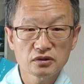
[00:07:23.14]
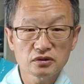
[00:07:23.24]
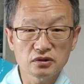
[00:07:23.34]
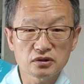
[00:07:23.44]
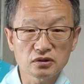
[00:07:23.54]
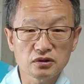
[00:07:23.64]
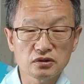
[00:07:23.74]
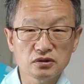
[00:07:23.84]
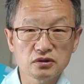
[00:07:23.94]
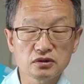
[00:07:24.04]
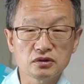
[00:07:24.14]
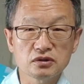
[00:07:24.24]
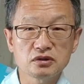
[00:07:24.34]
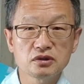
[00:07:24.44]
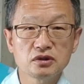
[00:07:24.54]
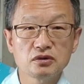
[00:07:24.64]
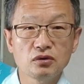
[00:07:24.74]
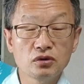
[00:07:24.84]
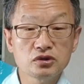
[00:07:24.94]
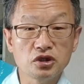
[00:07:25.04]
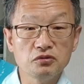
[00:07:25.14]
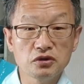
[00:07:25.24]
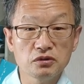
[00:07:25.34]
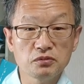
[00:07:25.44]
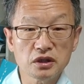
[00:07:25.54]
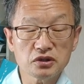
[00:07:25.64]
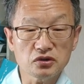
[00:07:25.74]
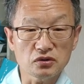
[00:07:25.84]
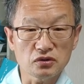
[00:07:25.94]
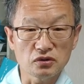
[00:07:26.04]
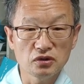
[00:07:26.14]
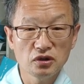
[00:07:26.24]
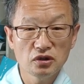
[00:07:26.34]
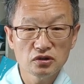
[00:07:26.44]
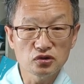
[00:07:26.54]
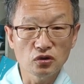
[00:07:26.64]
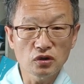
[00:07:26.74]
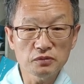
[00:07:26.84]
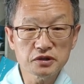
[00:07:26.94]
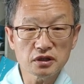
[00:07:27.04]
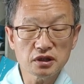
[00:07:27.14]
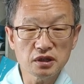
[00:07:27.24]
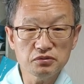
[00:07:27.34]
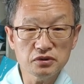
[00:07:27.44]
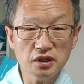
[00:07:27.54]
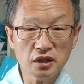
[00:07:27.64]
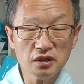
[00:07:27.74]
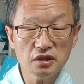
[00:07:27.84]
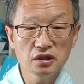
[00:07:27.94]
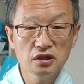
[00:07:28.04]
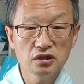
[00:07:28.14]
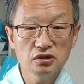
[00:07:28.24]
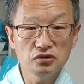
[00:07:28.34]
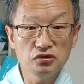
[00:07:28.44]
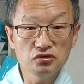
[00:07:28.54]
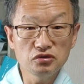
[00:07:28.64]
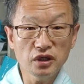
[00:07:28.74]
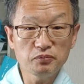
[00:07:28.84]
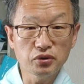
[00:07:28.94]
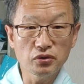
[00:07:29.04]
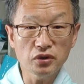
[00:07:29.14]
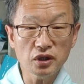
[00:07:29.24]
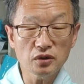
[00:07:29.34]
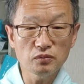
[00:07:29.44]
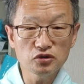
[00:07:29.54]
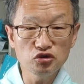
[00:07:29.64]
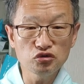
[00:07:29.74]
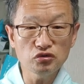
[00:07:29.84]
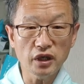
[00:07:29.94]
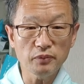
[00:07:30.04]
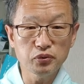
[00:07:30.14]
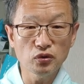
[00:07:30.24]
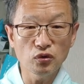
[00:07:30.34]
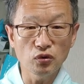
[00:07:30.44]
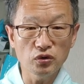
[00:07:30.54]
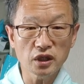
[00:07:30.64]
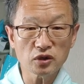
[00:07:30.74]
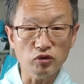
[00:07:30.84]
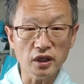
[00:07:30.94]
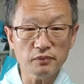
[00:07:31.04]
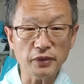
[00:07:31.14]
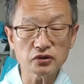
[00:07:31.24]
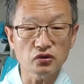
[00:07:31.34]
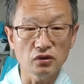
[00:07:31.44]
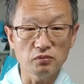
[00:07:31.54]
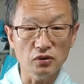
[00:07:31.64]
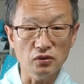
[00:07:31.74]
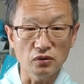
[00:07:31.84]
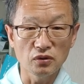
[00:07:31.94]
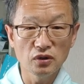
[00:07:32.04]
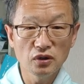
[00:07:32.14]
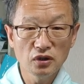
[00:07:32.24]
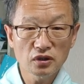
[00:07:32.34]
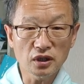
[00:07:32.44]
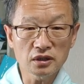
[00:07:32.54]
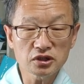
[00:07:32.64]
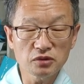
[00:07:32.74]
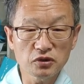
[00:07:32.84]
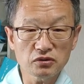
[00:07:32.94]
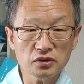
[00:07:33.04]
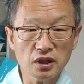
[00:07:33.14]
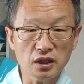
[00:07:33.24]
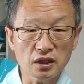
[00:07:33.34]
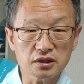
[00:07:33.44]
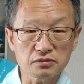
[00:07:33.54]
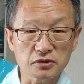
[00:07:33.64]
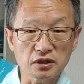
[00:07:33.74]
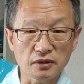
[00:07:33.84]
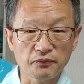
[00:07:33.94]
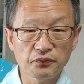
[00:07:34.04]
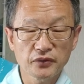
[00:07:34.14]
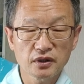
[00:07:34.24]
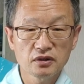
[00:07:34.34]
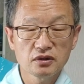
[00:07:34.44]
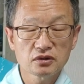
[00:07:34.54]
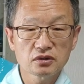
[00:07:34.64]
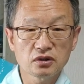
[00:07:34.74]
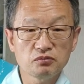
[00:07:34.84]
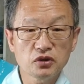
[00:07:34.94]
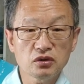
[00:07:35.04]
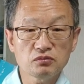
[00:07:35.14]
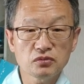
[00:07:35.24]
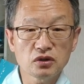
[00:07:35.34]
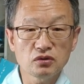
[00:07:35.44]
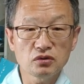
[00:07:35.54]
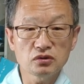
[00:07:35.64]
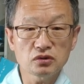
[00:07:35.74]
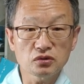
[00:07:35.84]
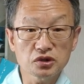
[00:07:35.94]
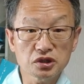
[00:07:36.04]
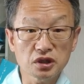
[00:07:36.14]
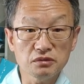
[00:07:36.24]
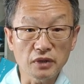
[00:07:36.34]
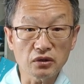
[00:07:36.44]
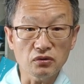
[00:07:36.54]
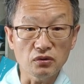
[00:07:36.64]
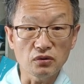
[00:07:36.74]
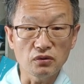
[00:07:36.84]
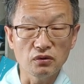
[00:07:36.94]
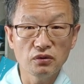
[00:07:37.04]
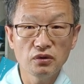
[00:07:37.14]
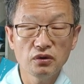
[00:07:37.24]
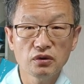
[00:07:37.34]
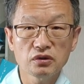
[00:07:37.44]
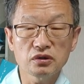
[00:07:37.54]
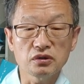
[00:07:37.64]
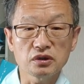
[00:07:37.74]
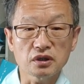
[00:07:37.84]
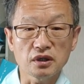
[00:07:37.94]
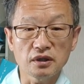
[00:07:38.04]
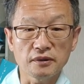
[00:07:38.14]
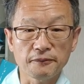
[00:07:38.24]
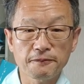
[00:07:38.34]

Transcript: 그래서 그 오늘 제목은 말이죠 조갑제 TV의 UFO에 UFO에 관한 방송을 보고 라는 제목으로 얘기를 했습니다. 그러면 뭐 오늘 또 시간이 많고 그러니까